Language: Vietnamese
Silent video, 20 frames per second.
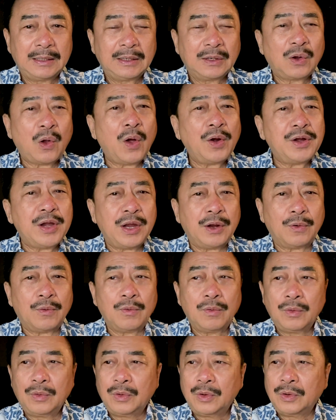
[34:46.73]
Có điều,
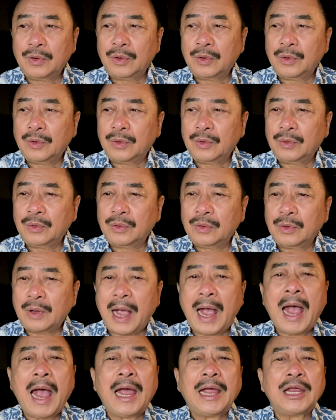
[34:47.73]

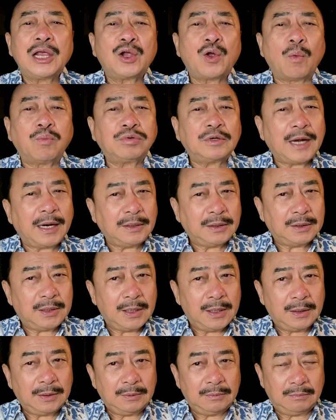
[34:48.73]
ai cũng trách
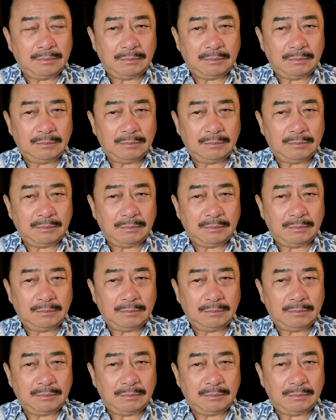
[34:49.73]
hết